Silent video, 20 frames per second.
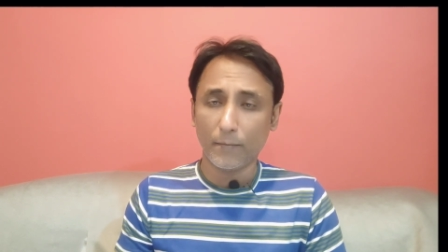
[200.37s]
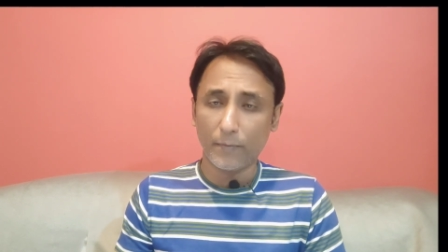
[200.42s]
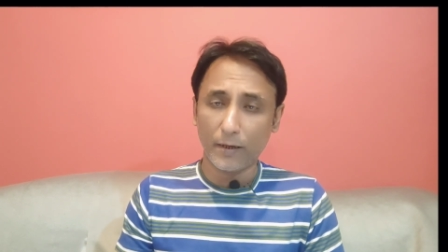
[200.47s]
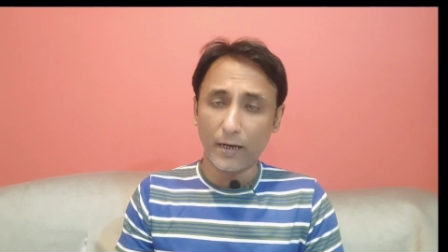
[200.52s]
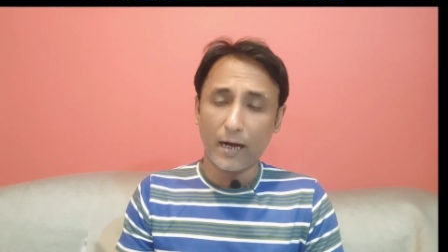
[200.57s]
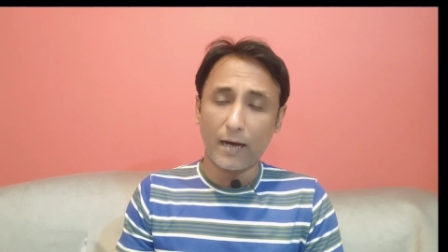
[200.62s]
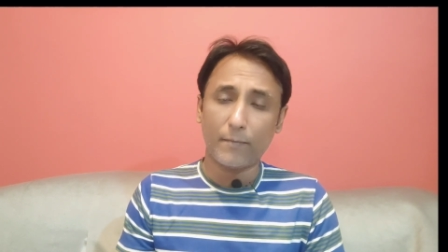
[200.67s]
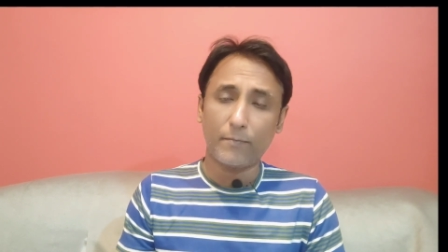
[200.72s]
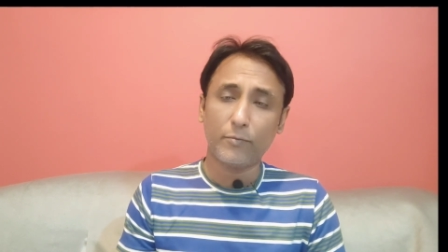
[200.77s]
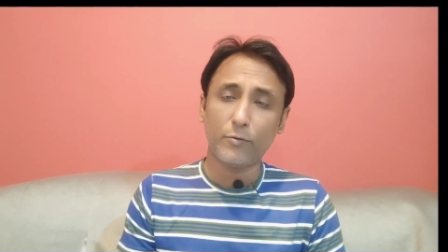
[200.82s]

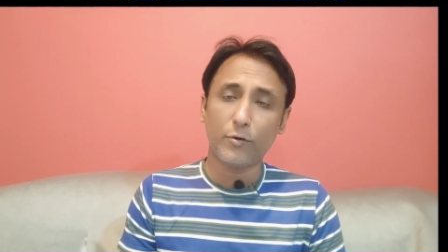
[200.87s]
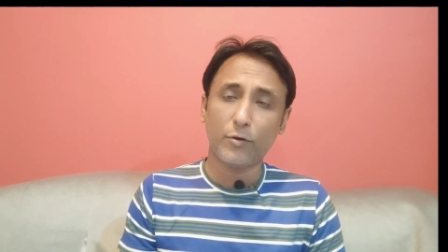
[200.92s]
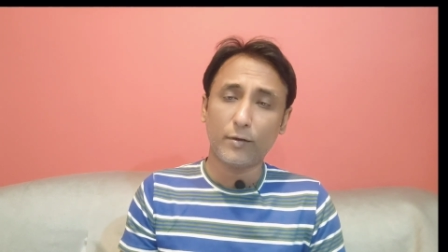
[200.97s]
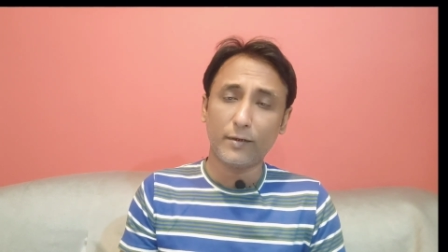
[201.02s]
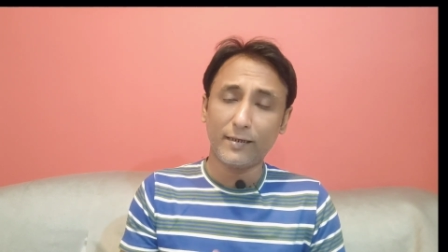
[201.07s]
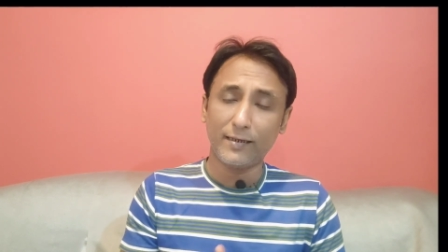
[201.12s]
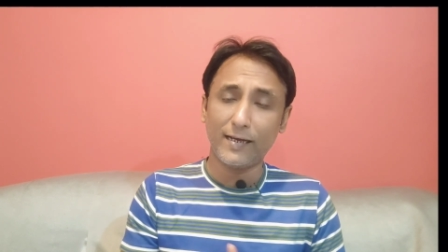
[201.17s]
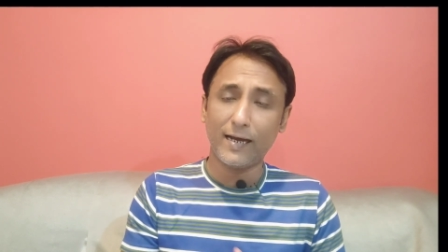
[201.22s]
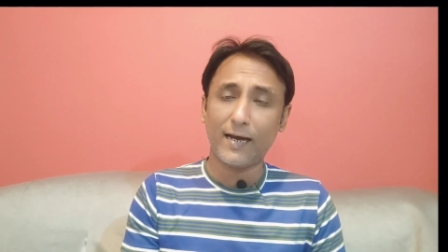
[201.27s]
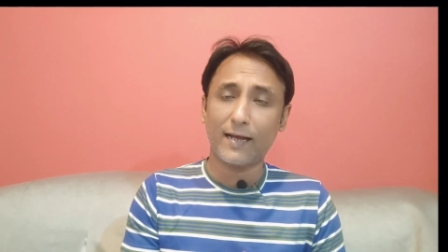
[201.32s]
फिर आप जो
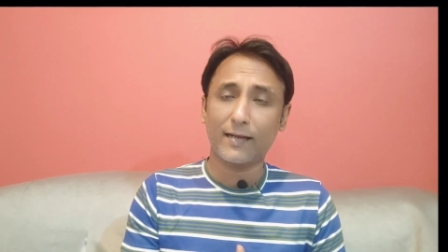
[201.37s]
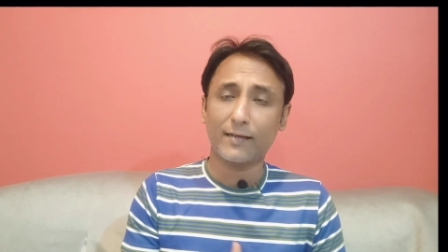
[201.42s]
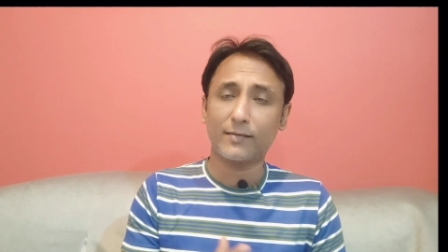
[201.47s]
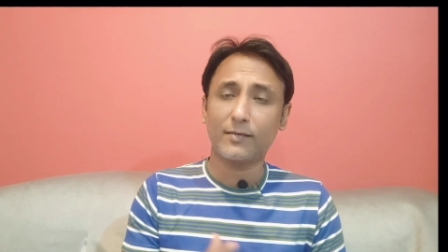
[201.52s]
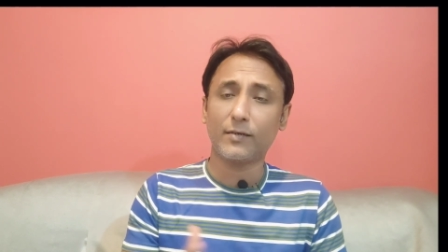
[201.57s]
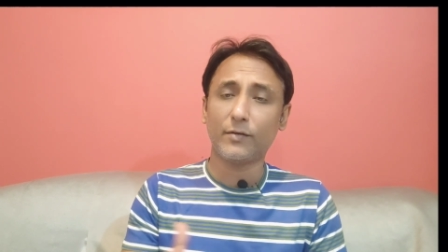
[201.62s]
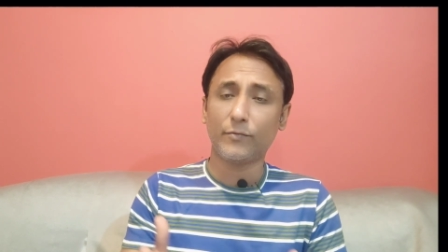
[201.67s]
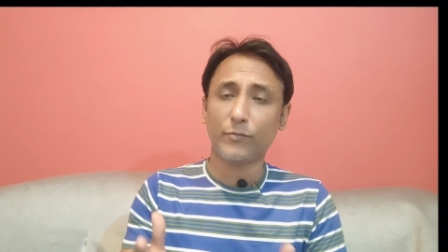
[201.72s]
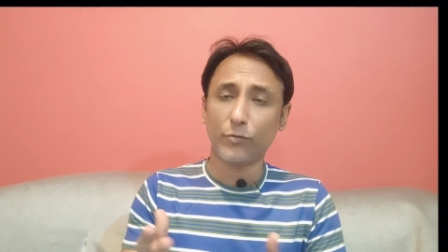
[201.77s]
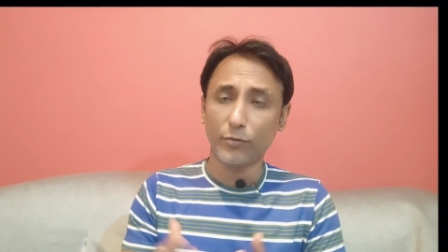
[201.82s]
डी आर
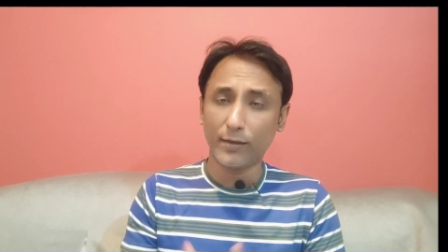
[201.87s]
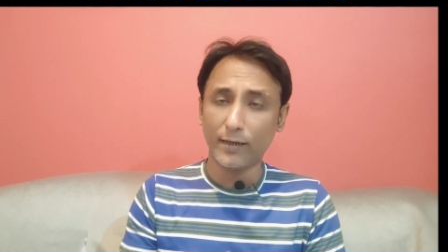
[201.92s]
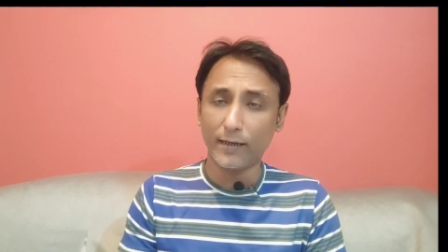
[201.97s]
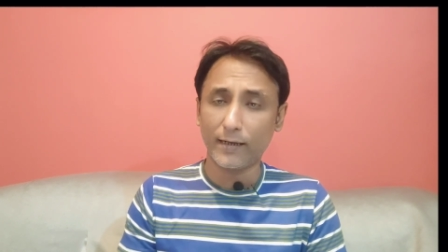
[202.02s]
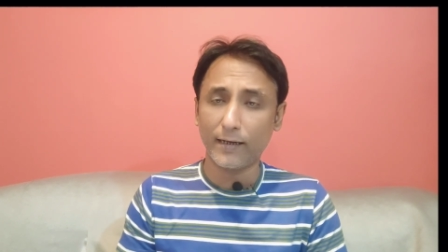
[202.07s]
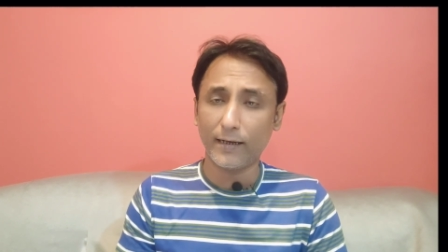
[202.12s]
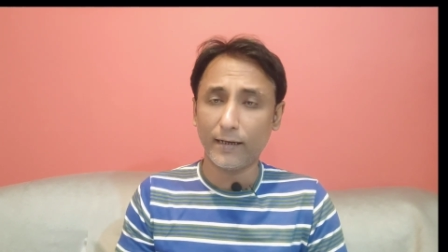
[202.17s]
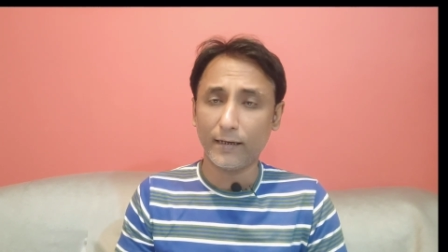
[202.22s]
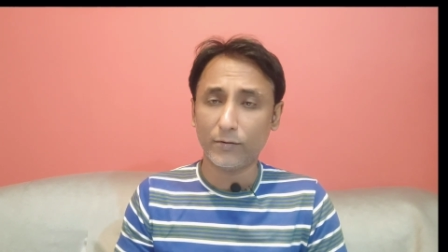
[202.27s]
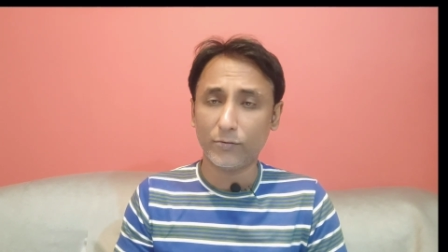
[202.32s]
एस रिव्यू
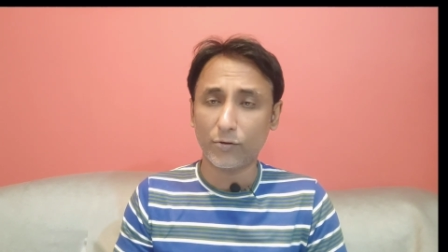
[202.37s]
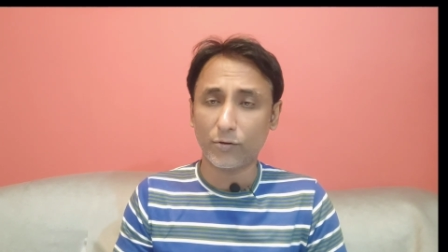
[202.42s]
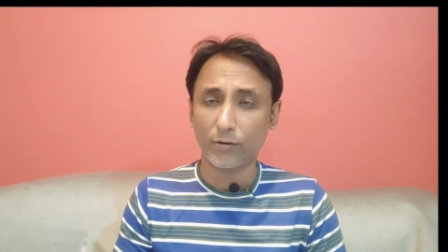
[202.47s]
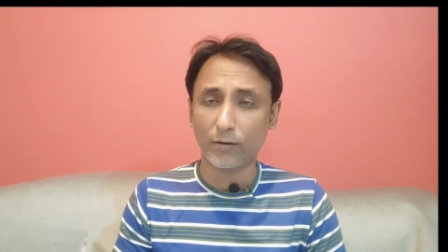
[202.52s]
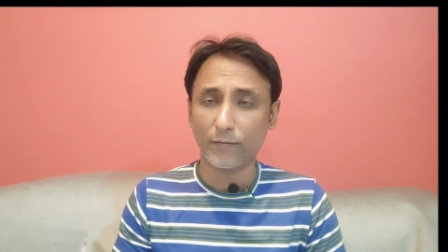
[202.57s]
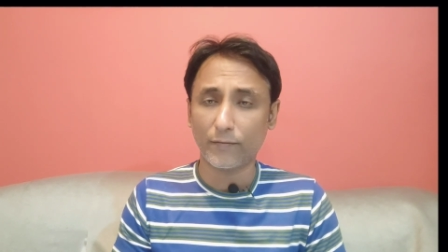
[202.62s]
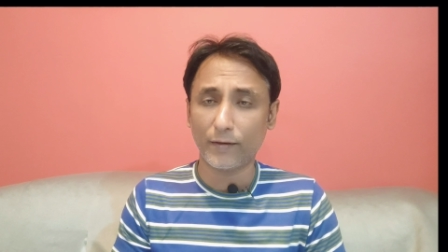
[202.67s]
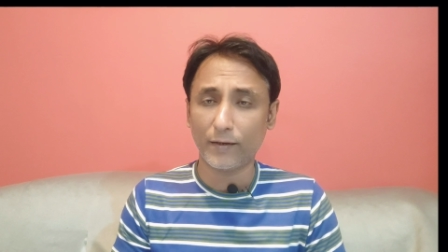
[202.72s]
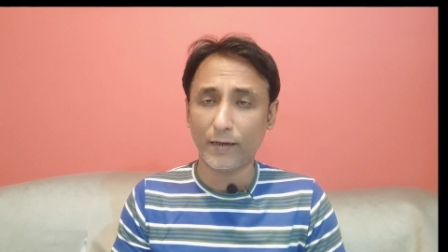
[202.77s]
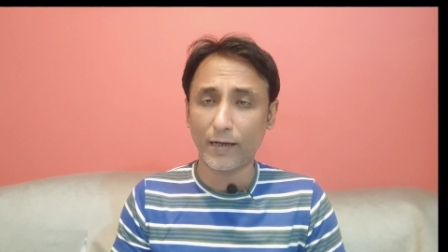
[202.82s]
देख लें
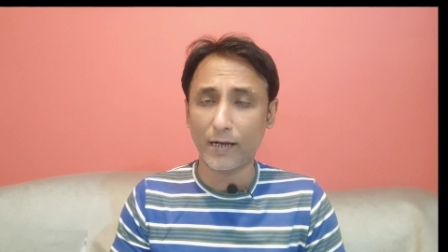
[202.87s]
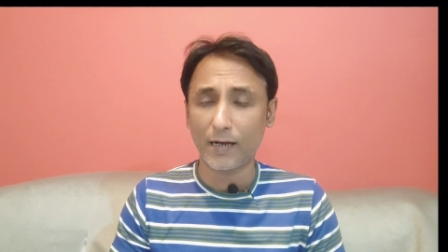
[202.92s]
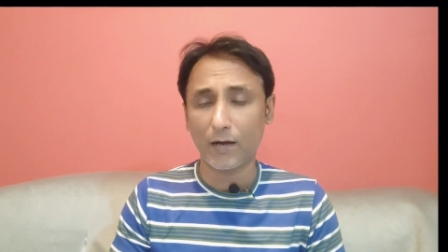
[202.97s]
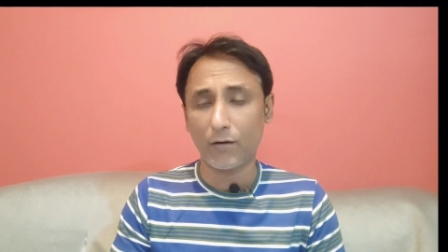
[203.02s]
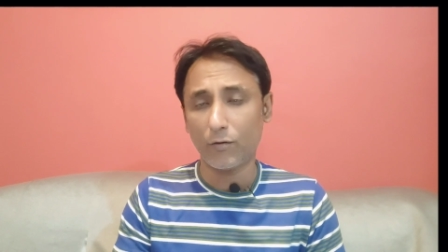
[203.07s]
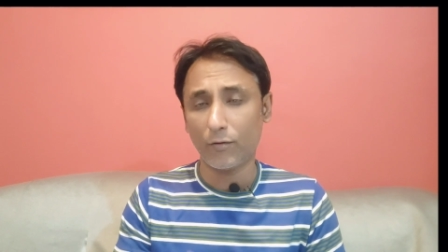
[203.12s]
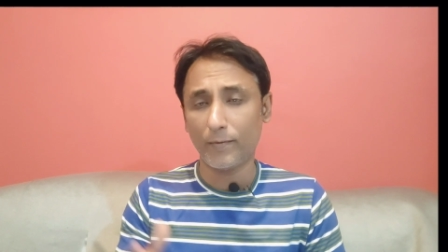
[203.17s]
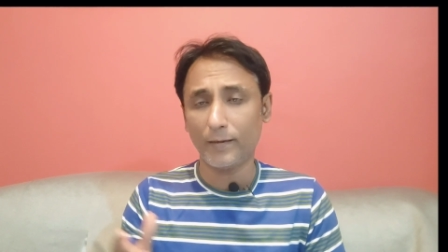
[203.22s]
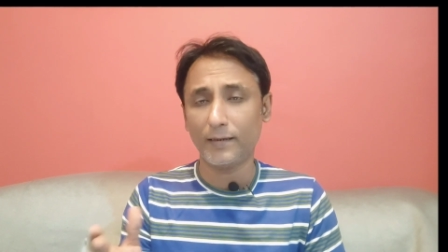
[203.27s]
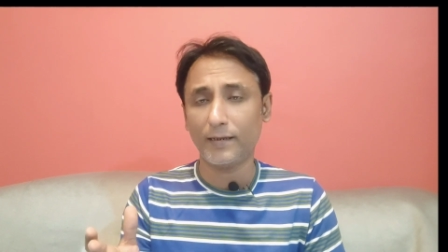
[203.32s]
साउथ अफ्रीका का वो